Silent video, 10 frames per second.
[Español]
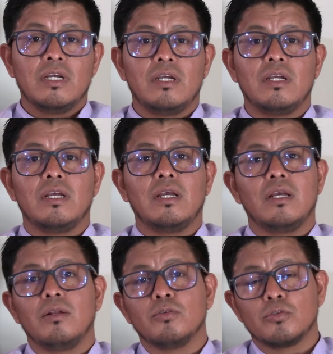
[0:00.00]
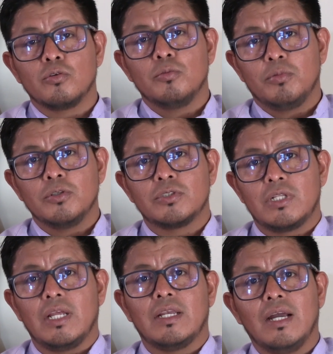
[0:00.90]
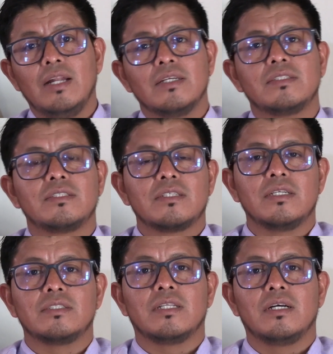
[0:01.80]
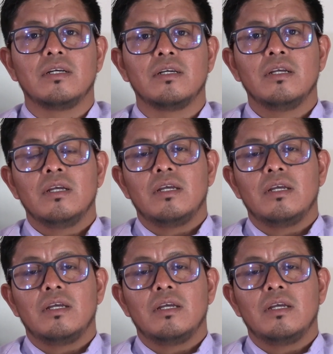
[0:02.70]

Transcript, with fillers: eh, los grupos laicales que están